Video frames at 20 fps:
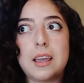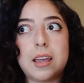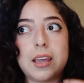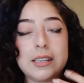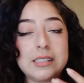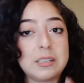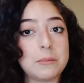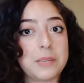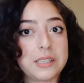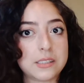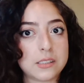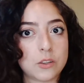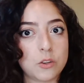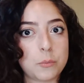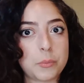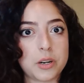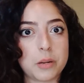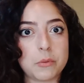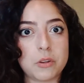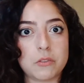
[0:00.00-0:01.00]
que es
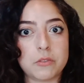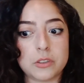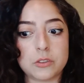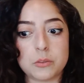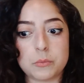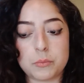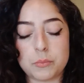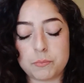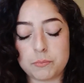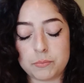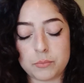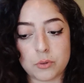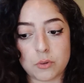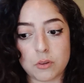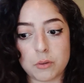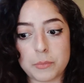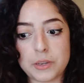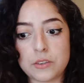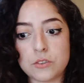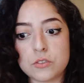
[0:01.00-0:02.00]
demasiado para mi olfato,
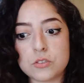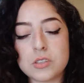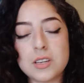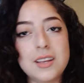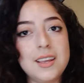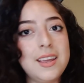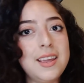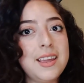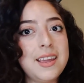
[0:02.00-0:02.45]
por lo menos.